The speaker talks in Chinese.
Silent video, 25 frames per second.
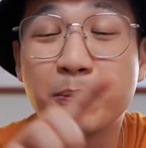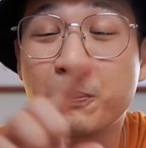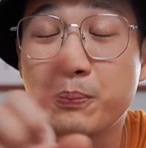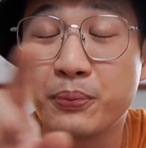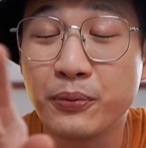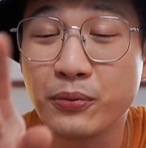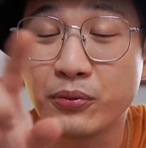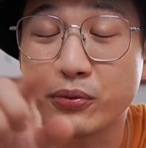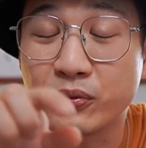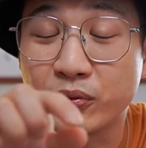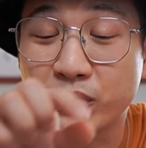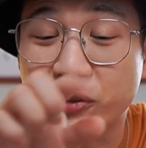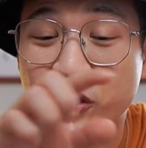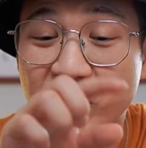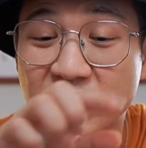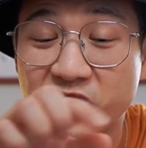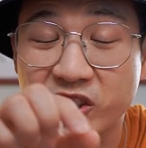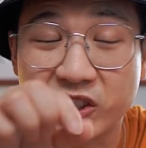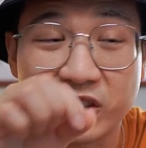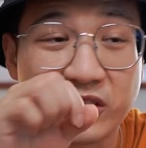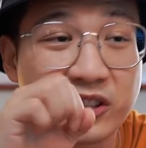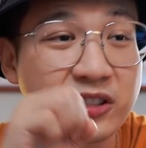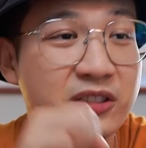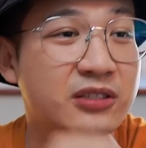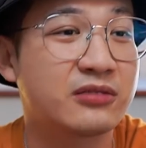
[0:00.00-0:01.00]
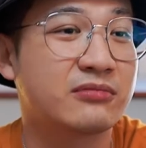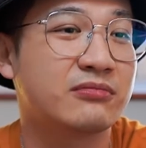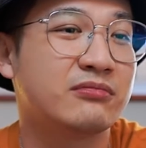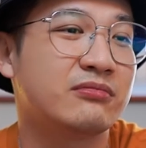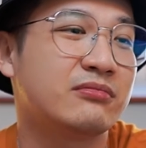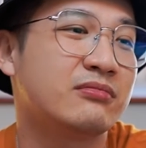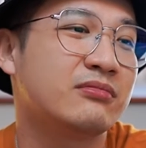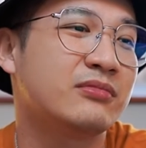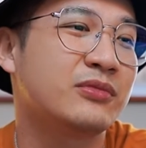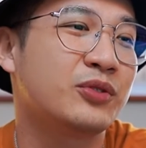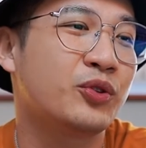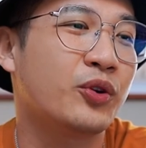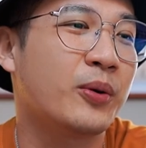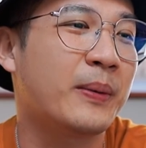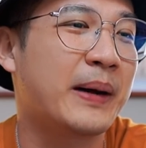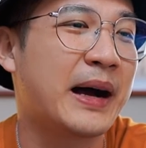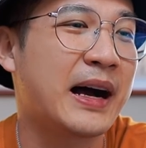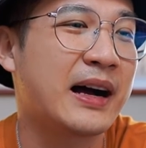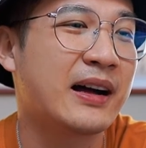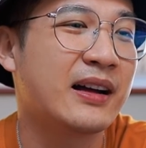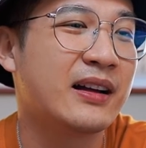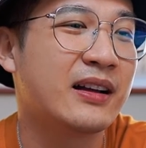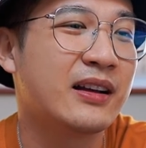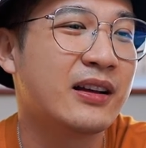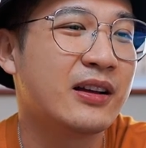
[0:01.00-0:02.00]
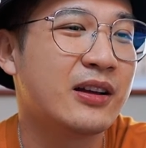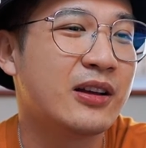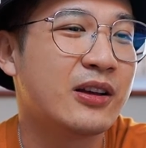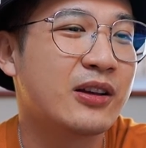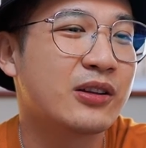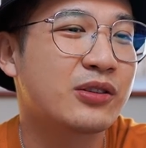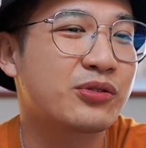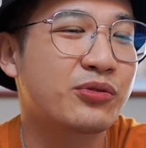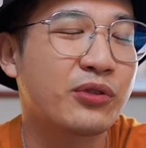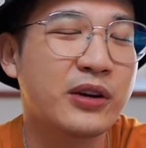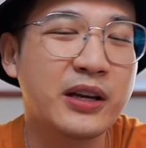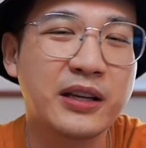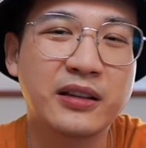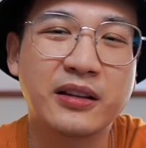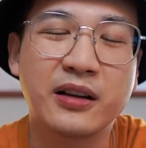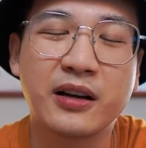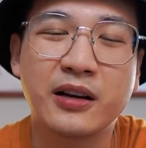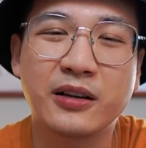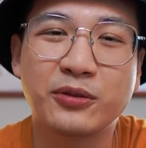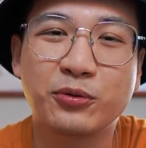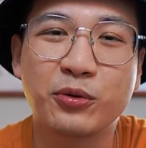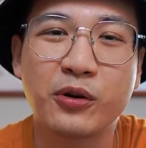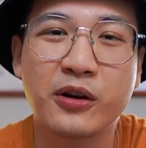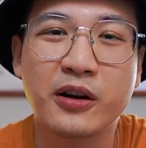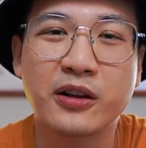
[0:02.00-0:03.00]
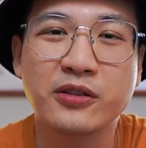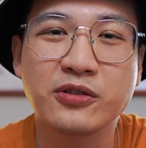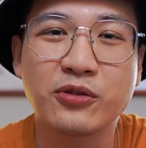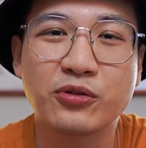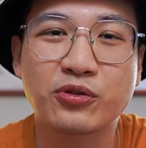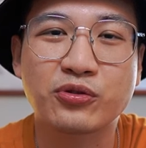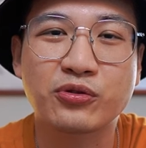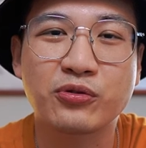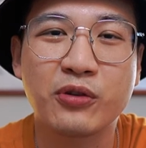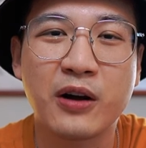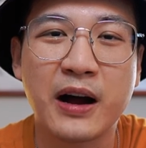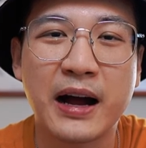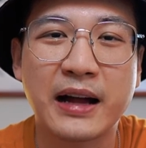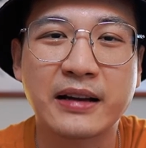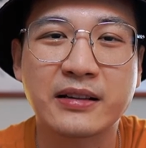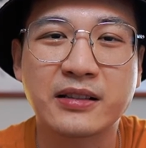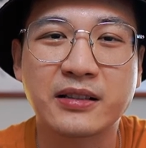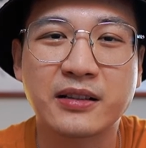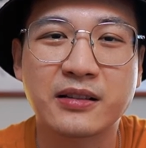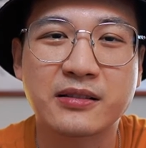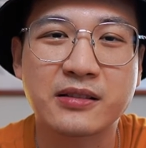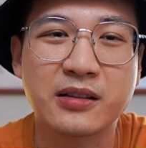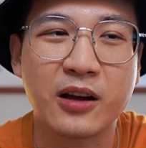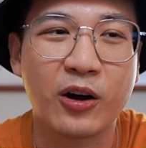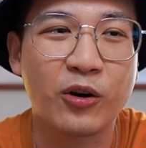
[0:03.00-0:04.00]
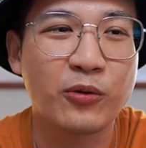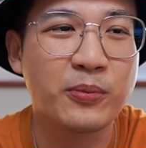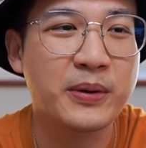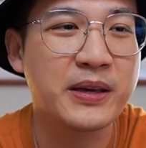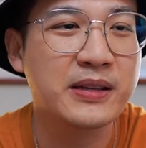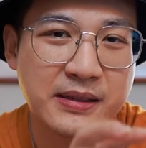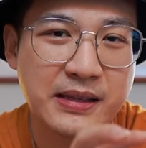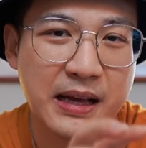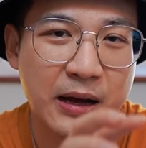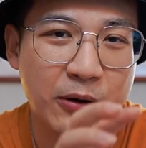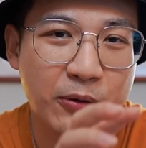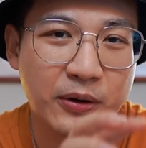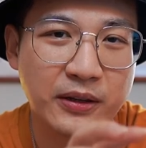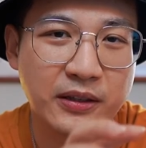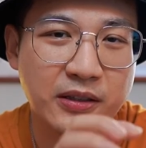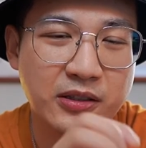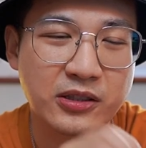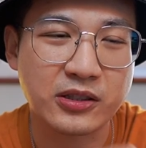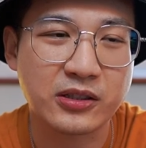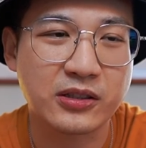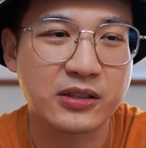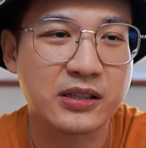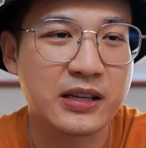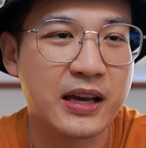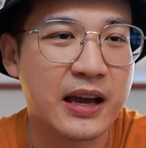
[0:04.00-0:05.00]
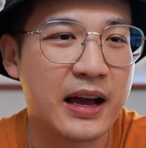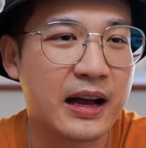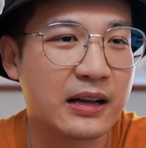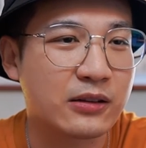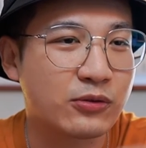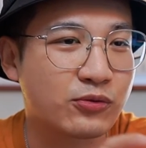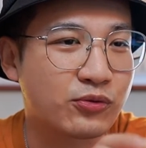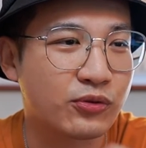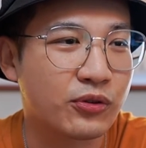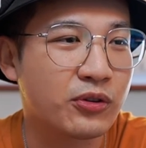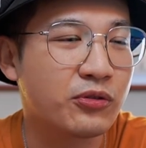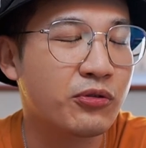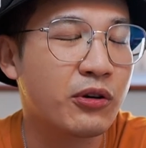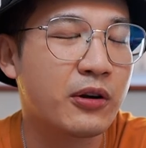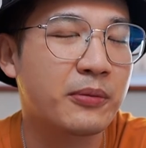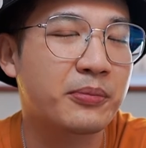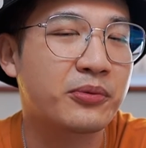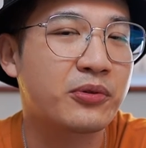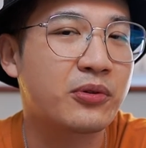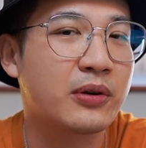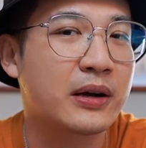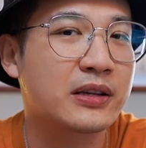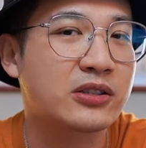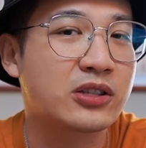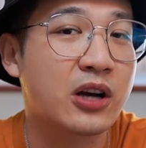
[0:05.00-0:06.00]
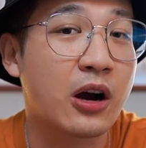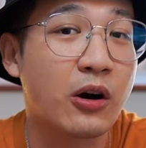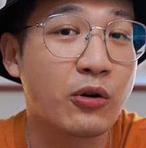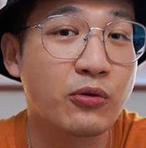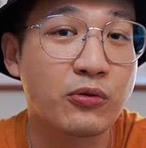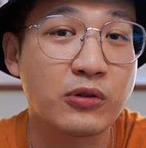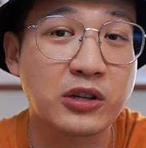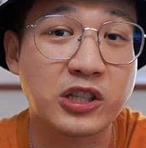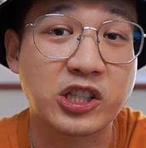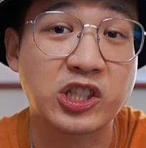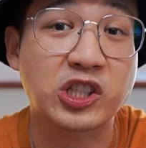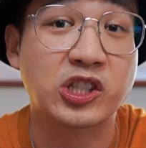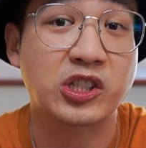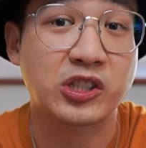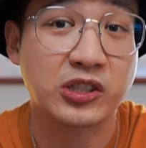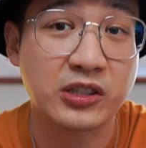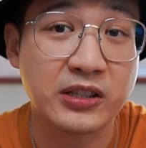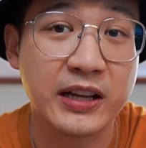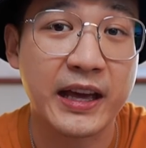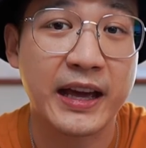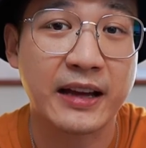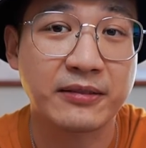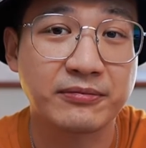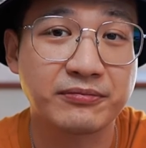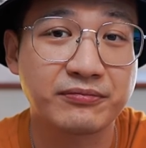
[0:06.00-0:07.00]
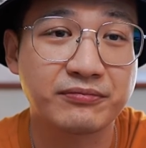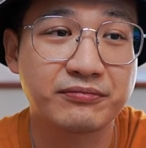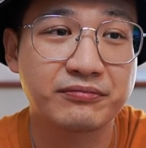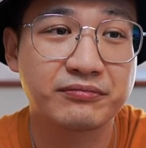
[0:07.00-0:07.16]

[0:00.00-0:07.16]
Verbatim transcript: 不实，对吧？所以呢，很多人就说啊，这个曹丕在位的时间啊，绝对不会超过十年